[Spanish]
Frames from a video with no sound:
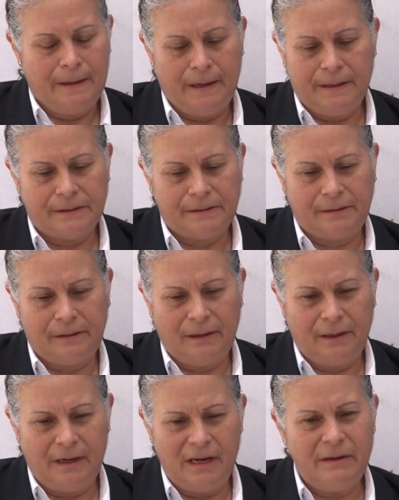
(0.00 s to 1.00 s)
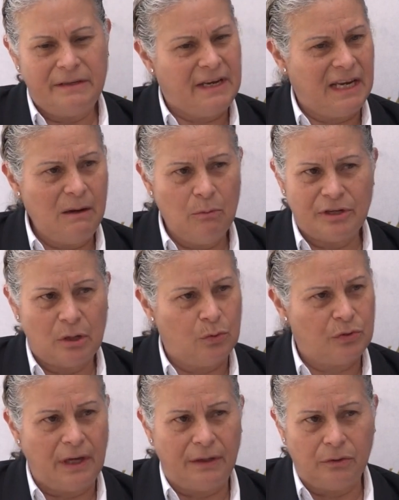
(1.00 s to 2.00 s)
Este, seguimos
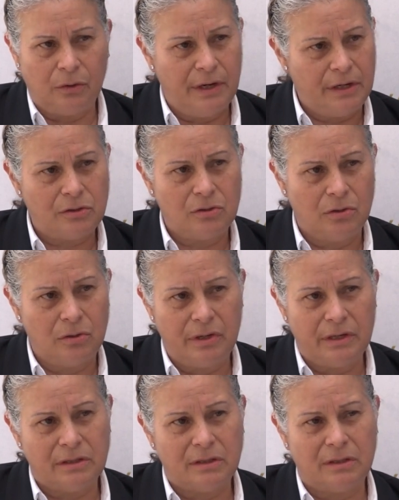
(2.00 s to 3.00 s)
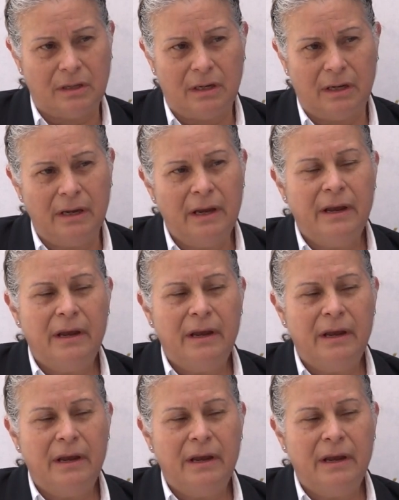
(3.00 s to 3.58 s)
ajustando eso. Este,